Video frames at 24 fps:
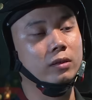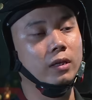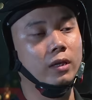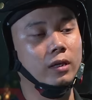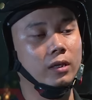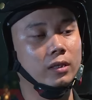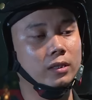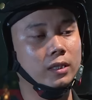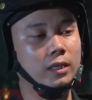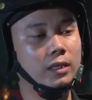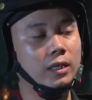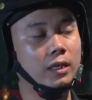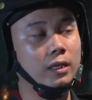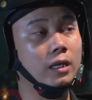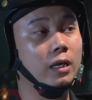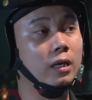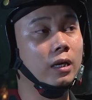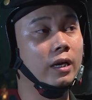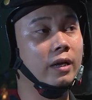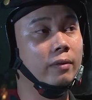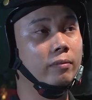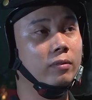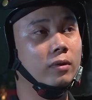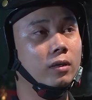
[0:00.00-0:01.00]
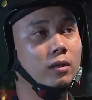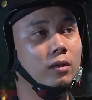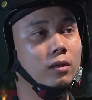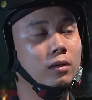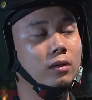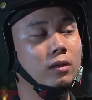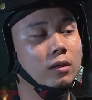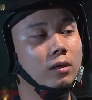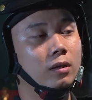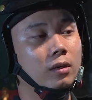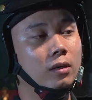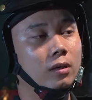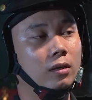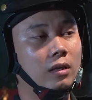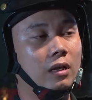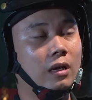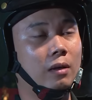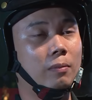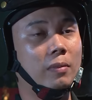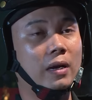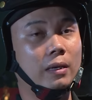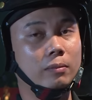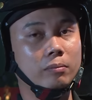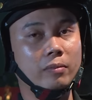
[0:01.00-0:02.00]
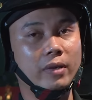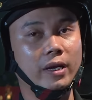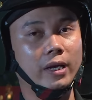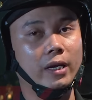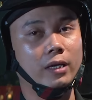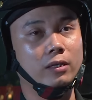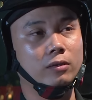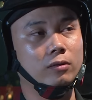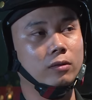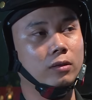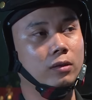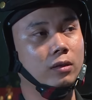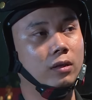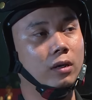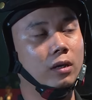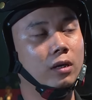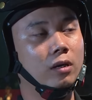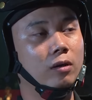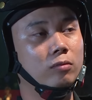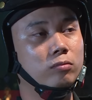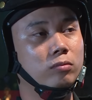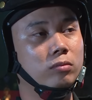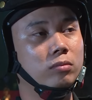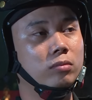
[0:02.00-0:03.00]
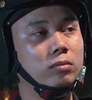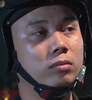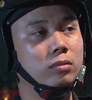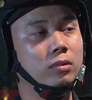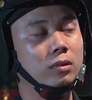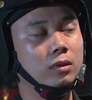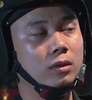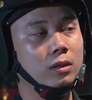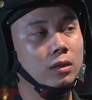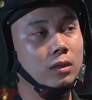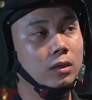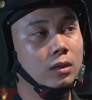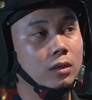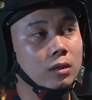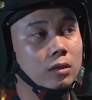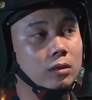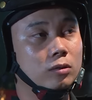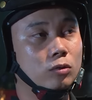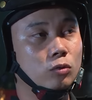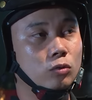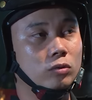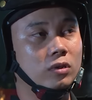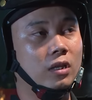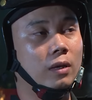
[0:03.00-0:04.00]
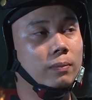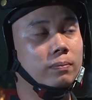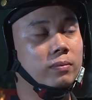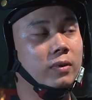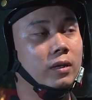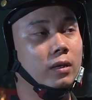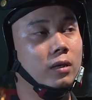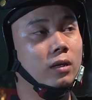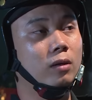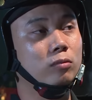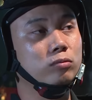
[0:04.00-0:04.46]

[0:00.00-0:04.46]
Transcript: để dẫn đến các em là bạn bè rồi không tụ tập này